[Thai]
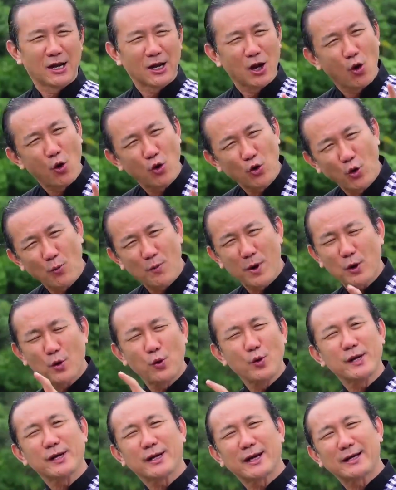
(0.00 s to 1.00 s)
เราลงมา
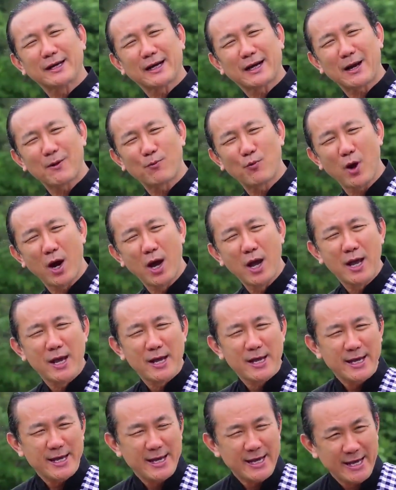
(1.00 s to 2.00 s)
คุยกันนะครับว่า
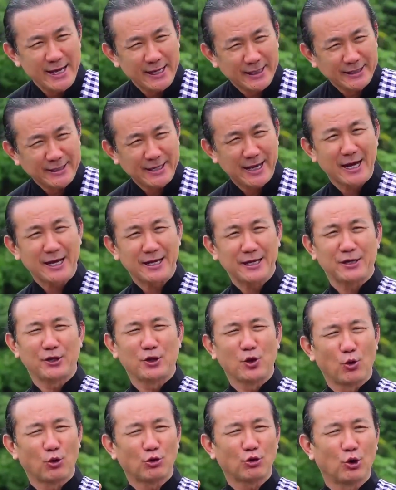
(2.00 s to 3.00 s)
เหตุใด
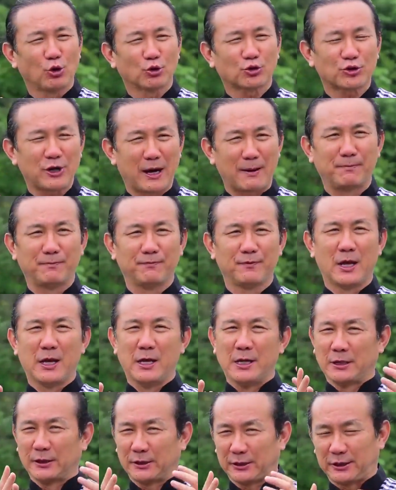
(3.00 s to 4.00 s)
โดนัลด์ทรัมป์
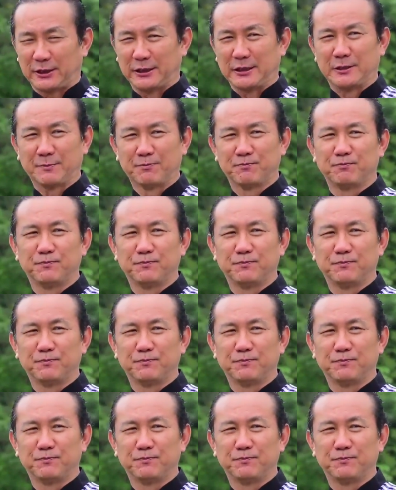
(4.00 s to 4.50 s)
ถึง